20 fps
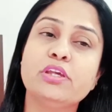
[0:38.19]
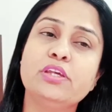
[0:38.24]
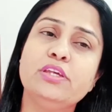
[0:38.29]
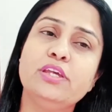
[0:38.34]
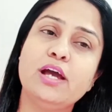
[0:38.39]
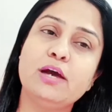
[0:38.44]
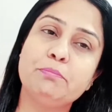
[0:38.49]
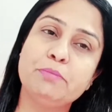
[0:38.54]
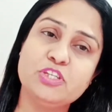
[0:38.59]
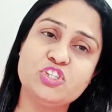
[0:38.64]

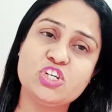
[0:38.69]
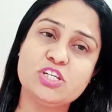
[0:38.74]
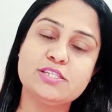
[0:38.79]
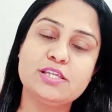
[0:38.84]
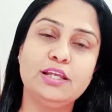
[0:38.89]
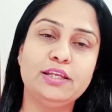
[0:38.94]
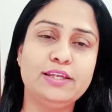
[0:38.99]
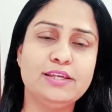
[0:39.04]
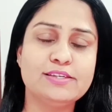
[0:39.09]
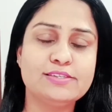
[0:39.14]
या पचास
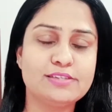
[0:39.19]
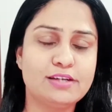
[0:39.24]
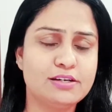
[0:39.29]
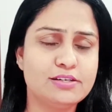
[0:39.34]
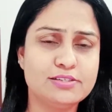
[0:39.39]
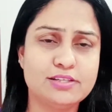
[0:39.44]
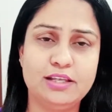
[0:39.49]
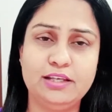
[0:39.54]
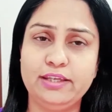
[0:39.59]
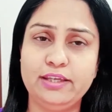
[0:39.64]
साल की है साठ
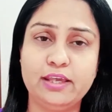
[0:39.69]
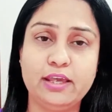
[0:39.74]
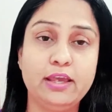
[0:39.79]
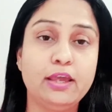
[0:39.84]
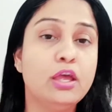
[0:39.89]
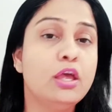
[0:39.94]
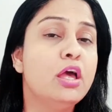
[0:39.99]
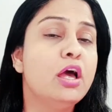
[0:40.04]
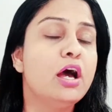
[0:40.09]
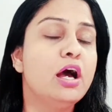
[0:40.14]
साल की है
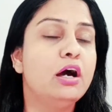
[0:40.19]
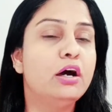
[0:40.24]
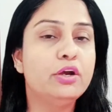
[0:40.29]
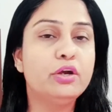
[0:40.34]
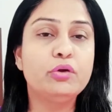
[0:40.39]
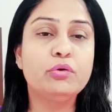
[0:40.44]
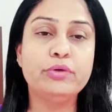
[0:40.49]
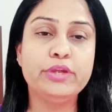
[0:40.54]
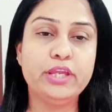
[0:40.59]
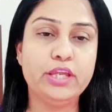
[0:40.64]
हर
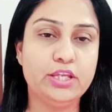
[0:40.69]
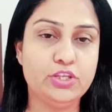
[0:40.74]
कोई